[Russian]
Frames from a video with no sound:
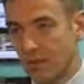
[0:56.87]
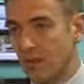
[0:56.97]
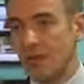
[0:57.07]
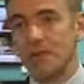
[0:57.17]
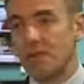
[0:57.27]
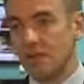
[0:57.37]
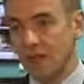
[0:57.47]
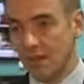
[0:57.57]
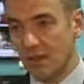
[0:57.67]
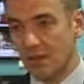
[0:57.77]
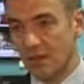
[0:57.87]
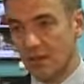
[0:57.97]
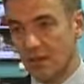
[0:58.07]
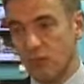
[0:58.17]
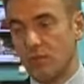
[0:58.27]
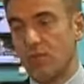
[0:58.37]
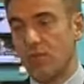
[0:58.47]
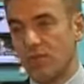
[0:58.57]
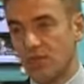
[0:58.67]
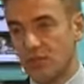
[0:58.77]
и не эмоциональным оно
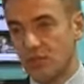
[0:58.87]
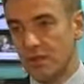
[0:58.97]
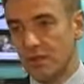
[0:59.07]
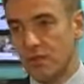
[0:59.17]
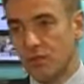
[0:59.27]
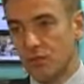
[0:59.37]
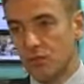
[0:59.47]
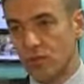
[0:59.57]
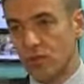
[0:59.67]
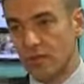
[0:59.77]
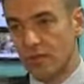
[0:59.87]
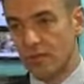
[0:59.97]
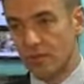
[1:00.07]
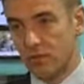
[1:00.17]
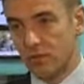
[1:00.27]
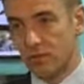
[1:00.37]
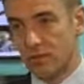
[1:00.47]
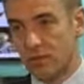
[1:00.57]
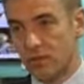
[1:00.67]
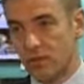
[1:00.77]
было просчитано с учетом, прежде
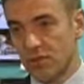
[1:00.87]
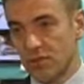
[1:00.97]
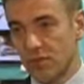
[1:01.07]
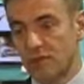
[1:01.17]
всего, возможности